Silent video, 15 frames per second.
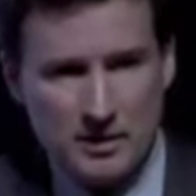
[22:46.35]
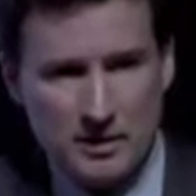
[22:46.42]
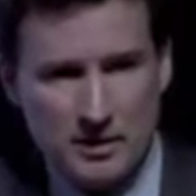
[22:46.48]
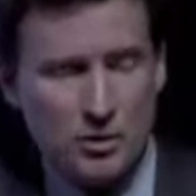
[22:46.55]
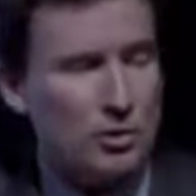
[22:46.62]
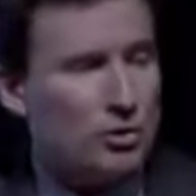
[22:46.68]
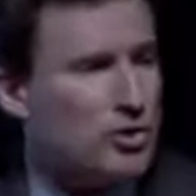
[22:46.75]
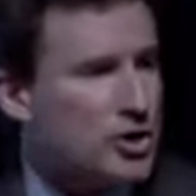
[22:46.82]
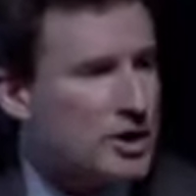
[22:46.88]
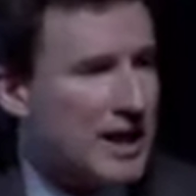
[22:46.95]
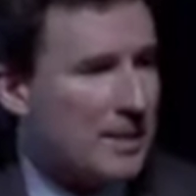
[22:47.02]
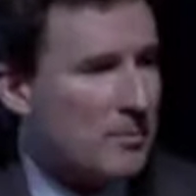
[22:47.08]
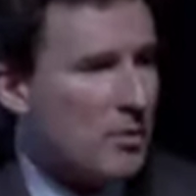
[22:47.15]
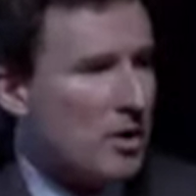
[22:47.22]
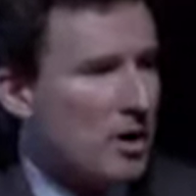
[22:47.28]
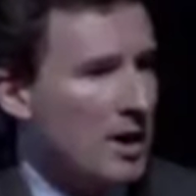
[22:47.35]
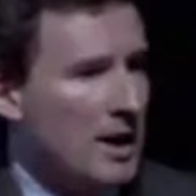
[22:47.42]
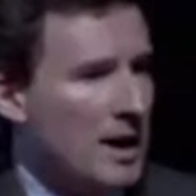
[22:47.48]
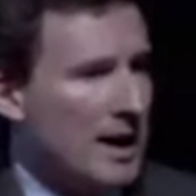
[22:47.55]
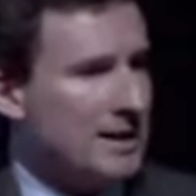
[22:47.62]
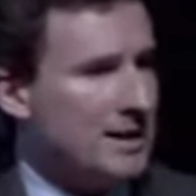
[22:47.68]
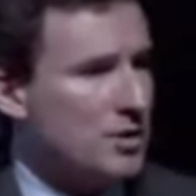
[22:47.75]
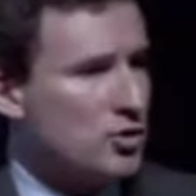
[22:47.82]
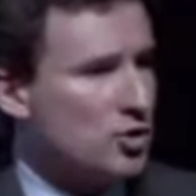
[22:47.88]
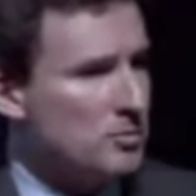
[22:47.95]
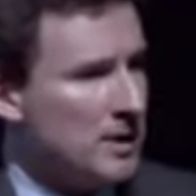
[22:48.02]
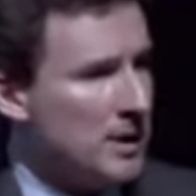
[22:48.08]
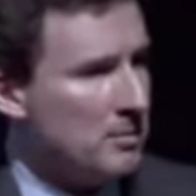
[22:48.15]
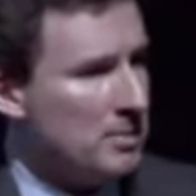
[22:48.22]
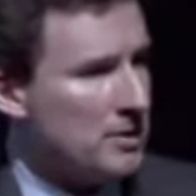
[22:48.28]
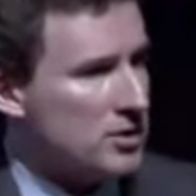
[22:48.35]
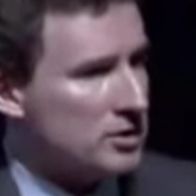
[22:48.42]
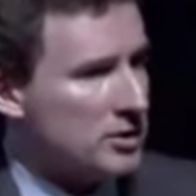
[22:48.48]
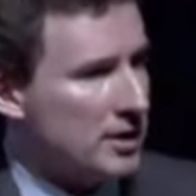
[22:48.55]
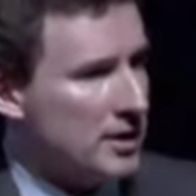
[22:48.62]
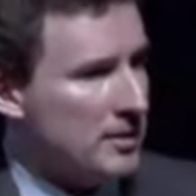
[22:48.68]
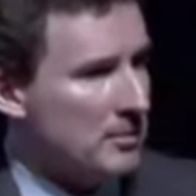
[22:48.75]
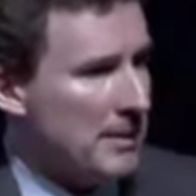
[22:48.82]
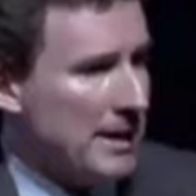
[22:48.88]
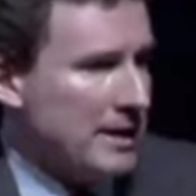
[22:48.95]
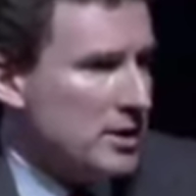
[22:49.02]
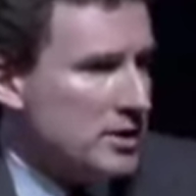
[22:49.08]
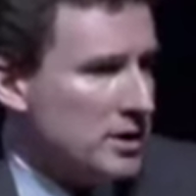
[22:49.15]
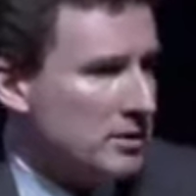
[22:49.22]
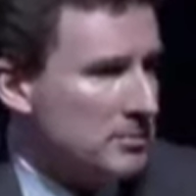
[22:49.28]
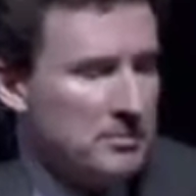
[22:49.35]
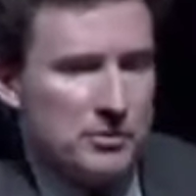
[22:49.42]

Non riusciremo a ad assumere persone, eh, medici.